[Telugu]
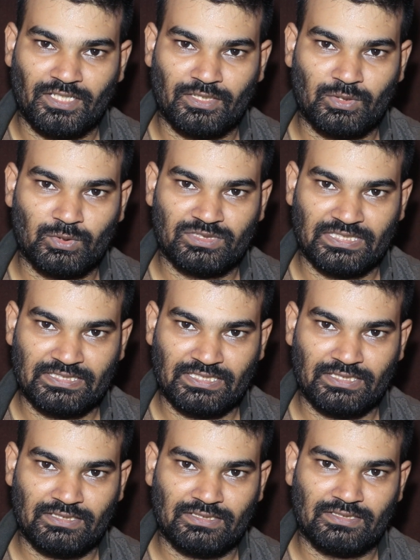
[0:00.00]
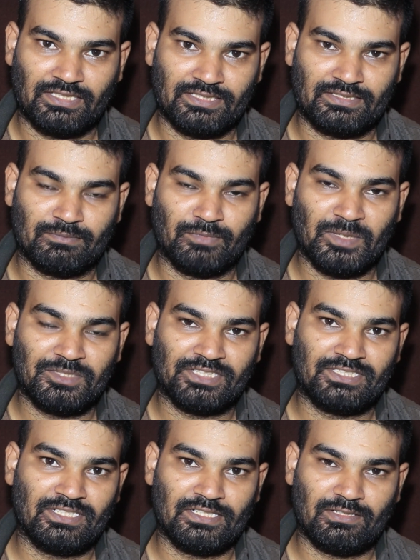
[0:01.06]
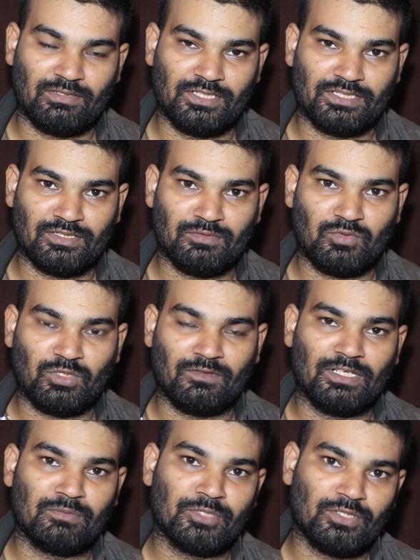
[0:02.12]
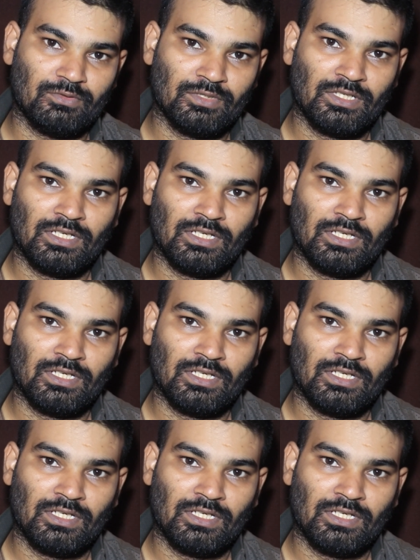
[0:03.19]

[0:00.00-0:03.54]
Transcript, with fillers: ఇంటూ సిక్స్టీన్ డేస్ మేము సిక్స్టీన్ డేస్లో చేసినాం ఒకవేళ మీరు